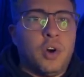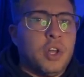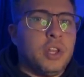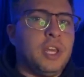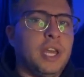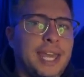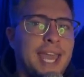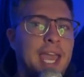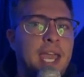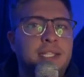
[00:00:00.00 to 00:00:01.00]
de que
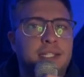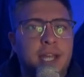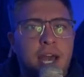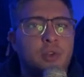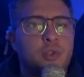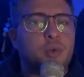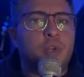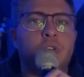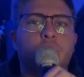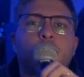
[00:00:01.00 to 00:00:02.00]
Estados
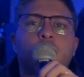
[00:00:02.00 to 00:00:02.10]
Unidos